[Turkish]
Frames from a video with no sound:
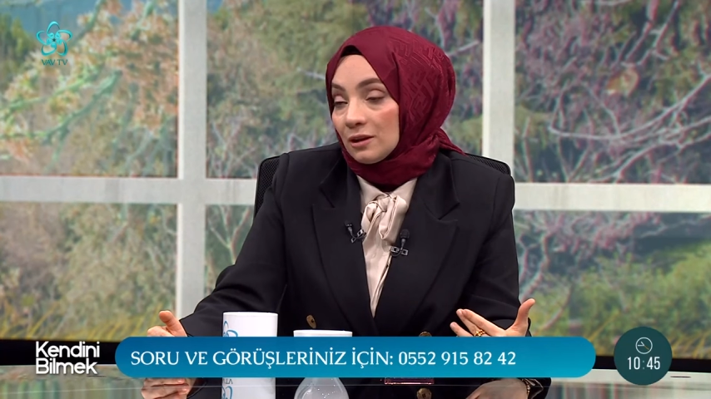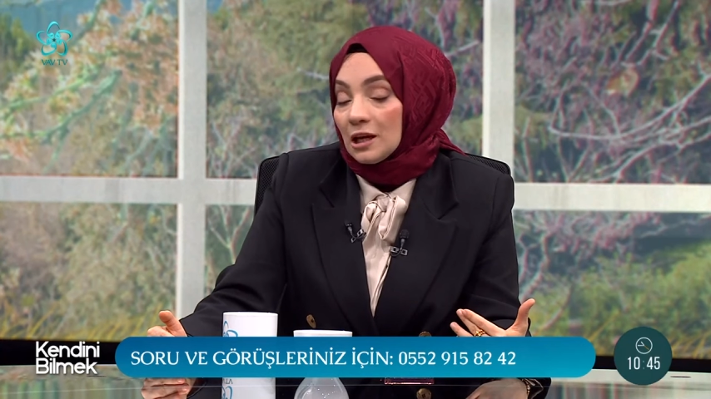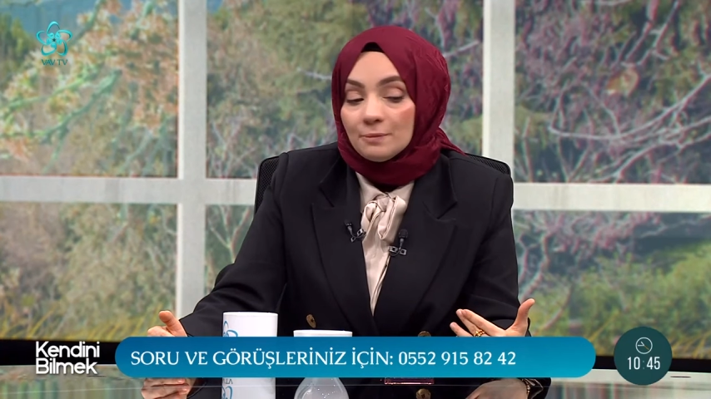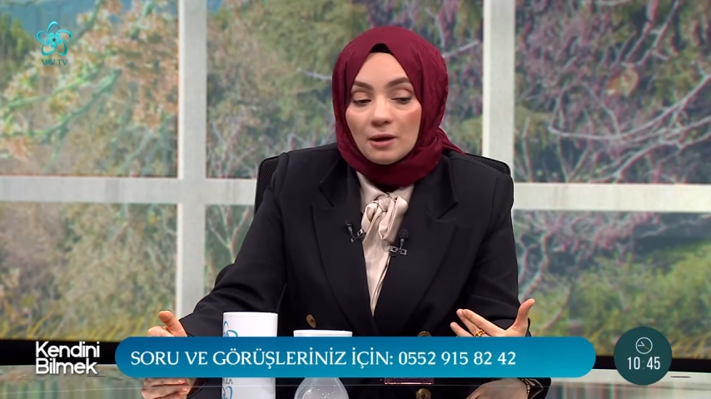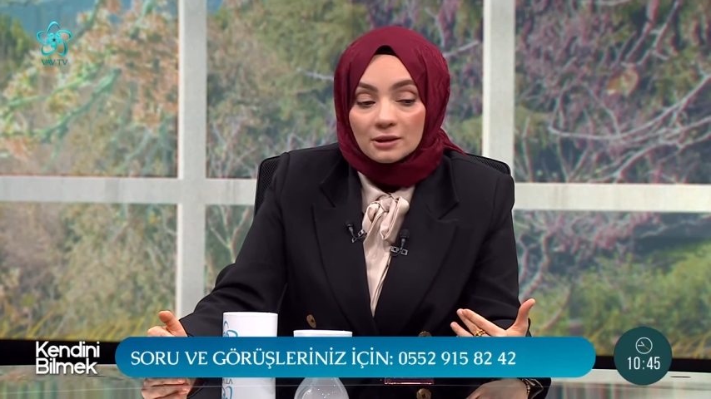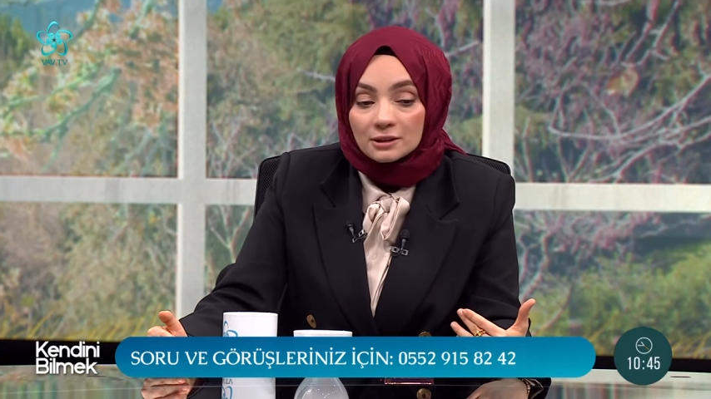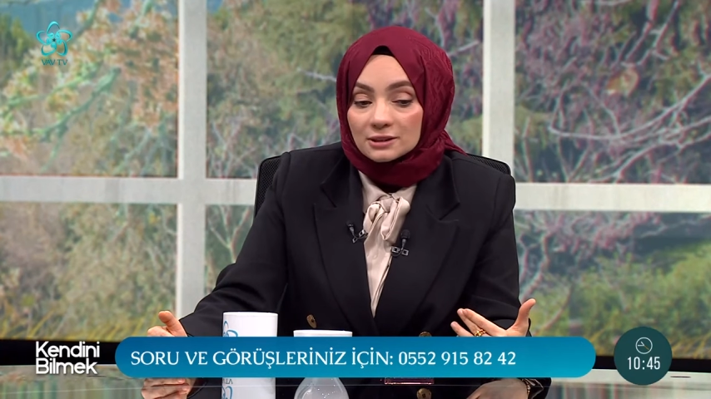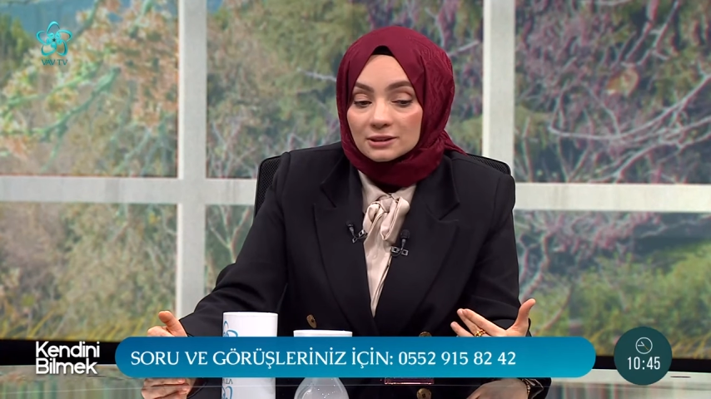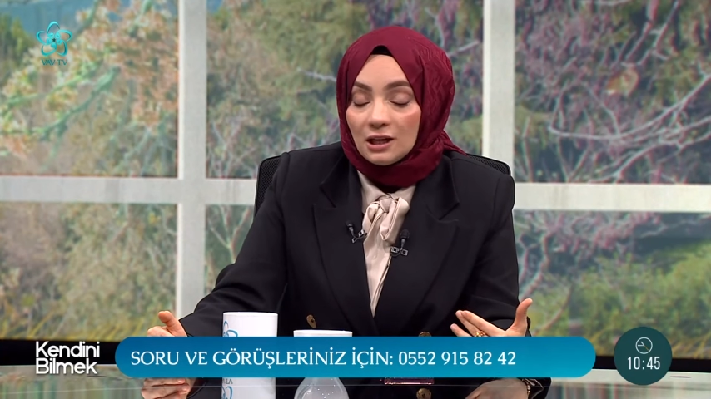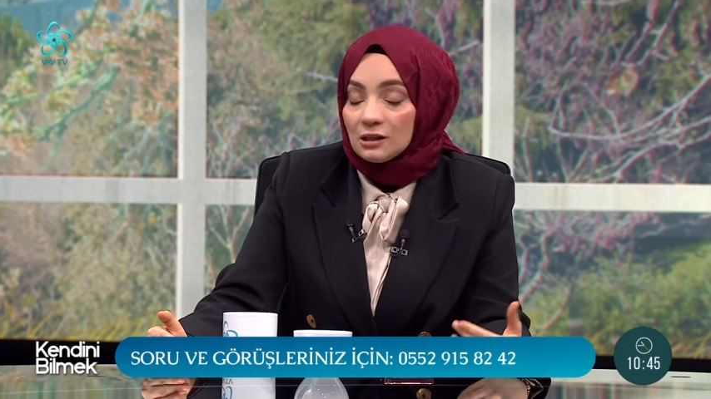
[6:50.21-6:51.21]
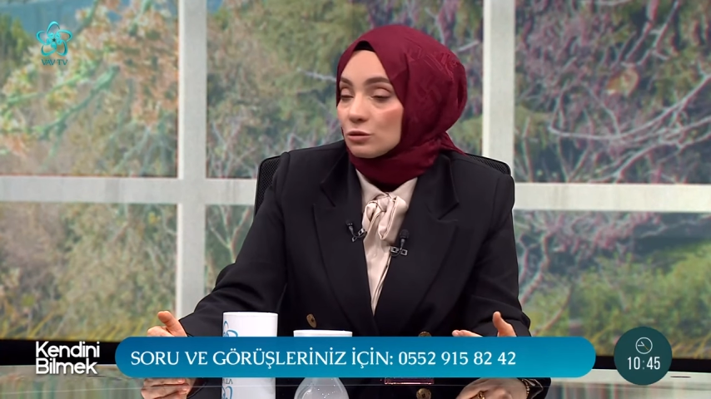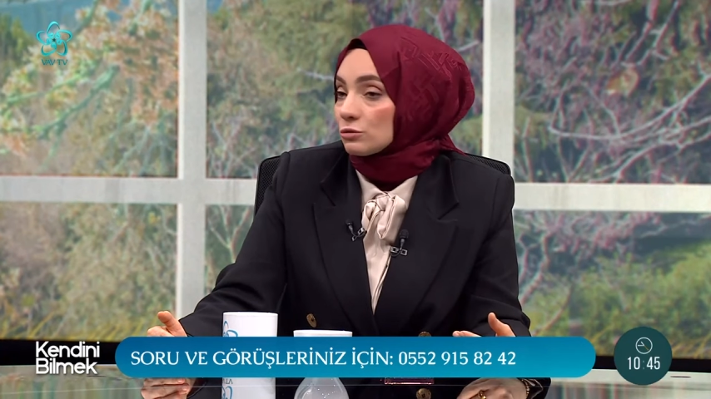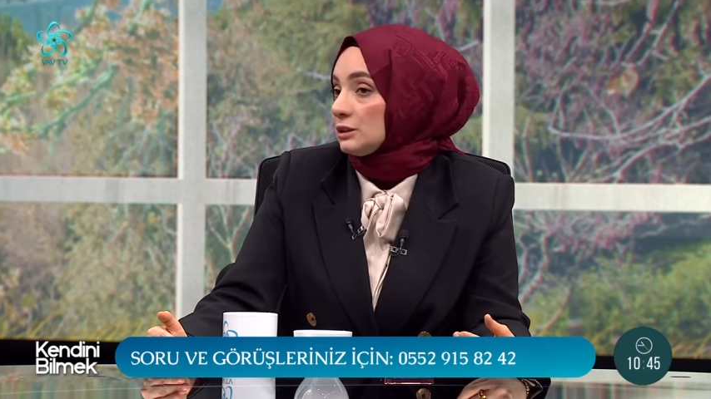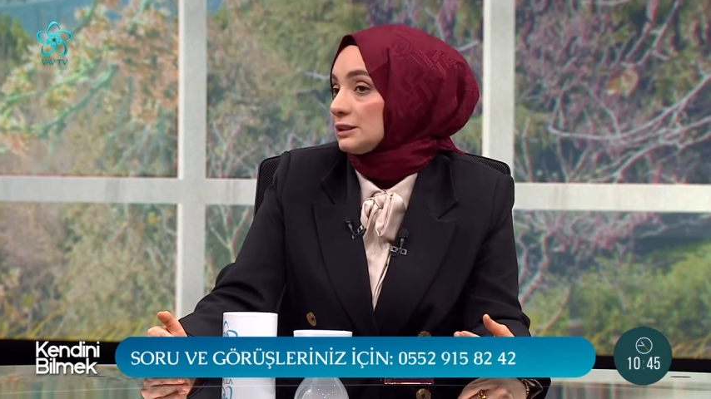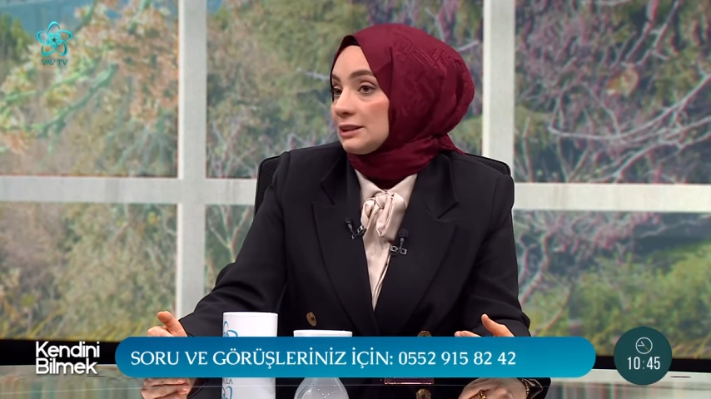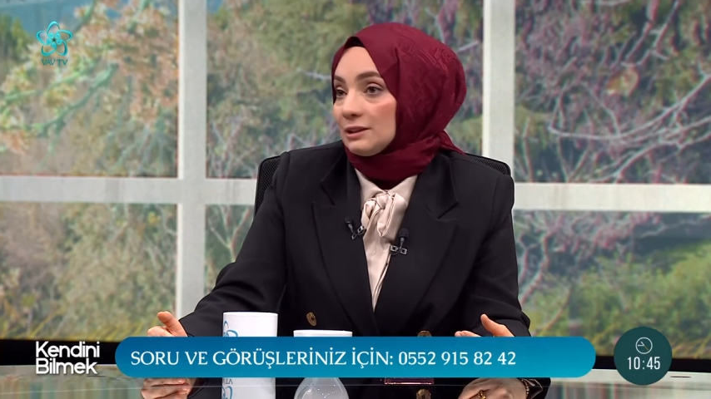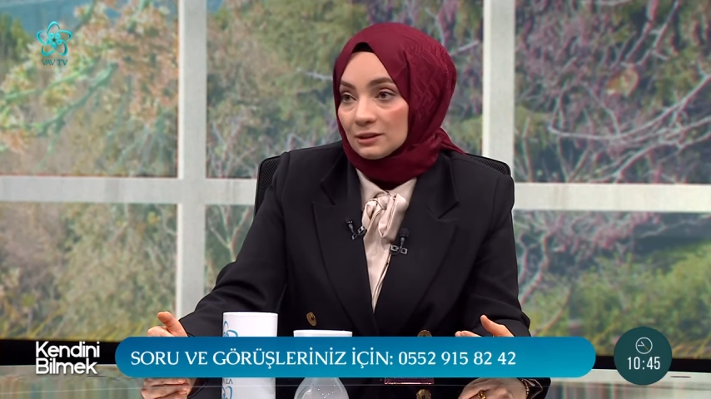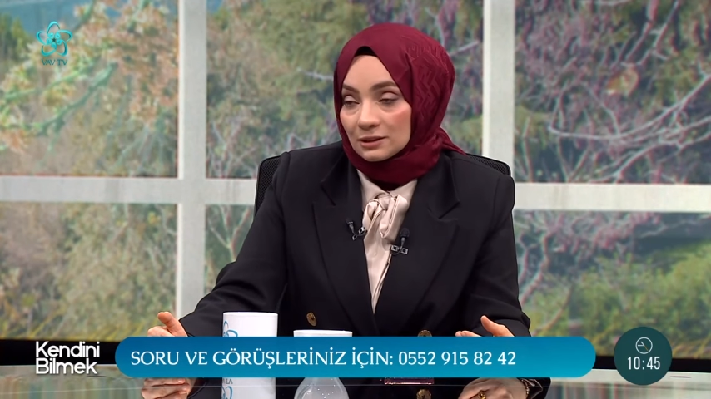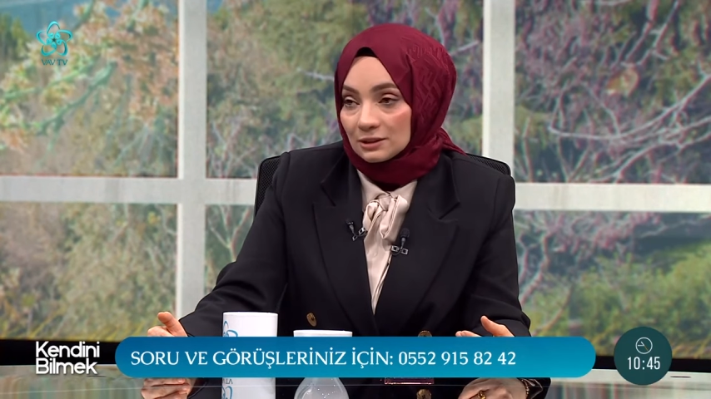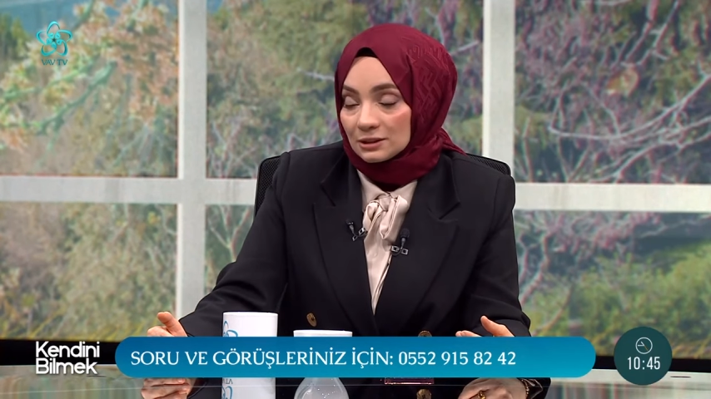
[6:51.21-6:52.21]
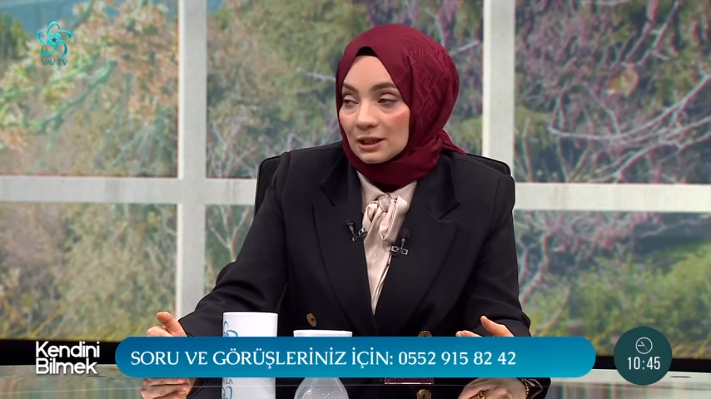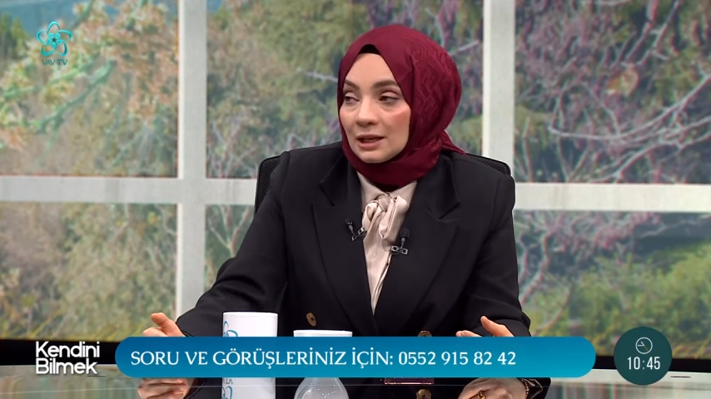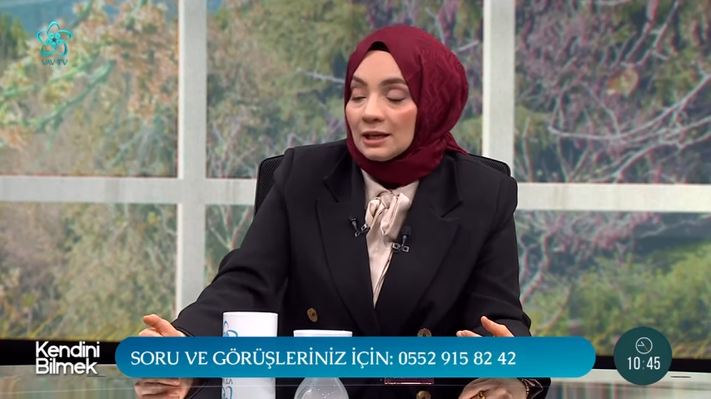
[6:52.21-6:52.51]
Hep annenizin her sözünü etkilendiniz.